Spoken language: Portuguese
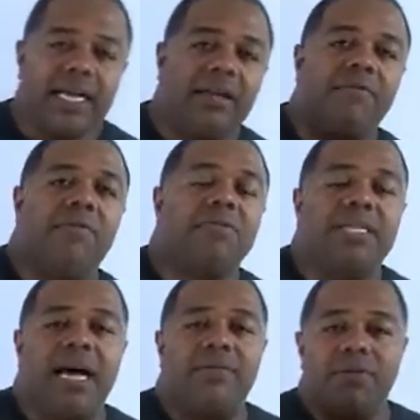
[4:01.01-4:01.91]
Então vamos
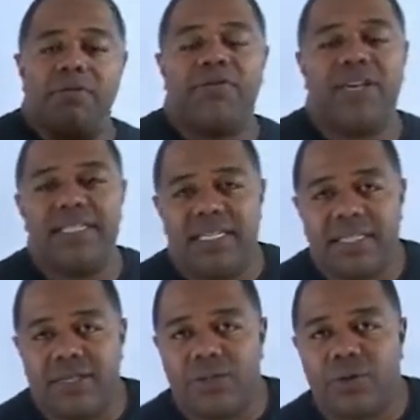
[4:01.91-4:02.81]
lá, vamos fazer
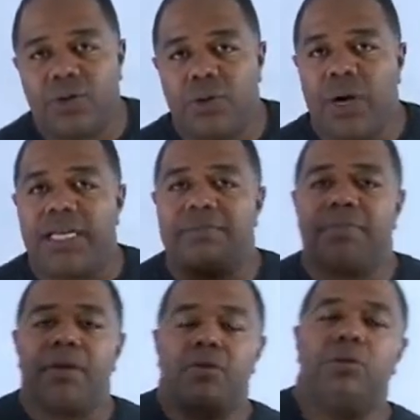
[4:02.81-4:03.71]
essas discussões
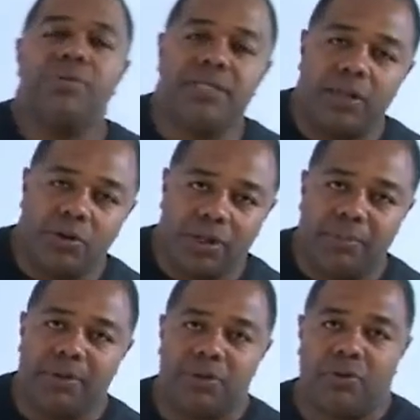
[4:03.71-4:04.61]
sobre o Estatuto
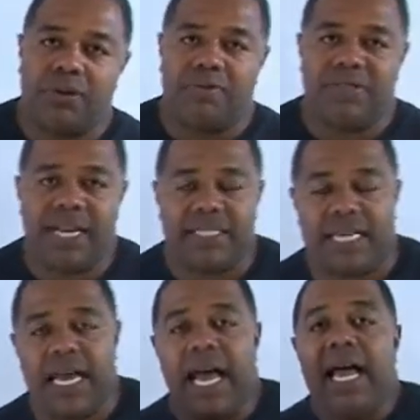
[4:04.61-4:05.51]
da Pessoa com
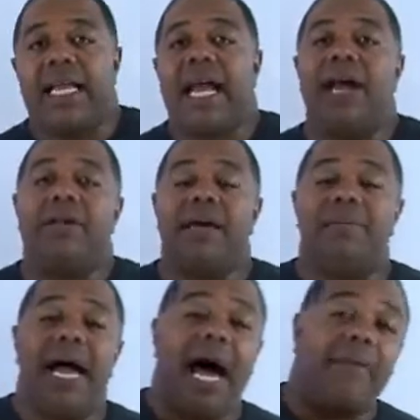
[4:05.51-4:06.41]
Deficiência. Quero
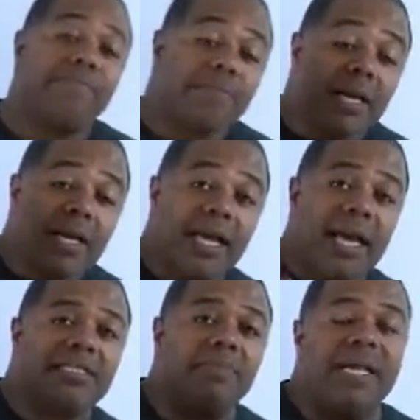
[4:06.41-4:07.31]
lembrar que
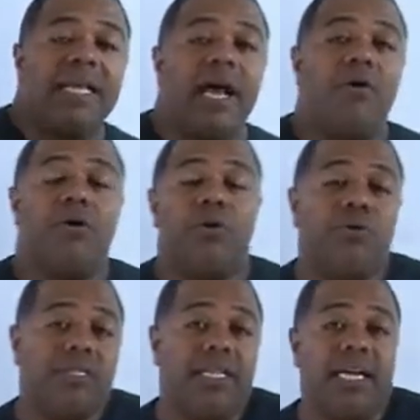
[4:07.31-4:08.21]
esse material que eu
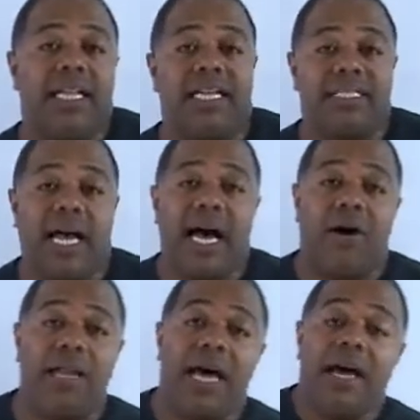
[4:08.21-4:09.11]
estou usando aqui nessa
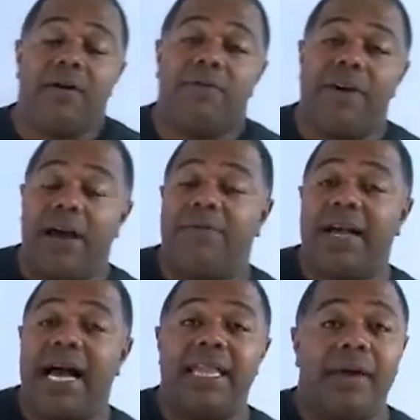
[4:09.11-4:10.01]
aula vai
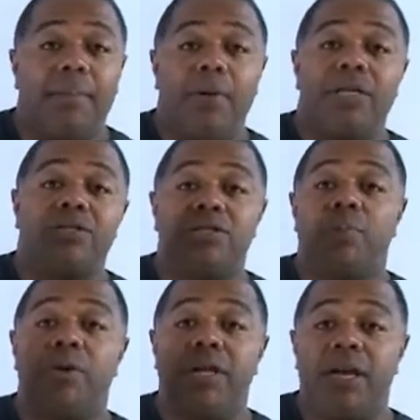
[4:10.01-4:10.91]
ficar depois
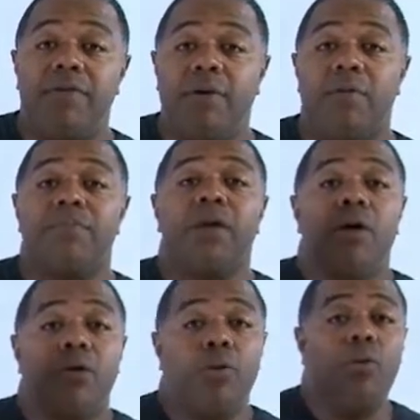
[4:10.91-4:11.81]
disponível
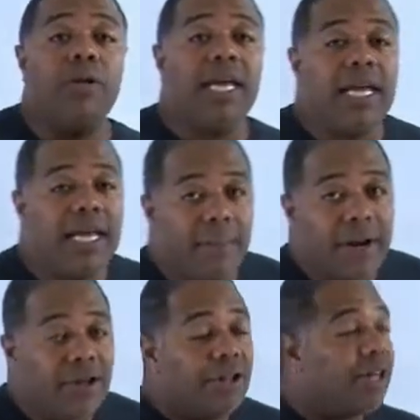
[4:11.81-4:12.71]
num link a
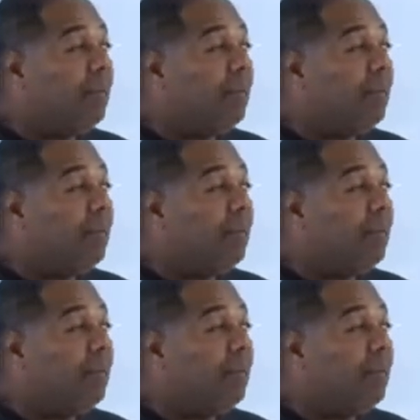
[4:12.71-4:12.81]
partir de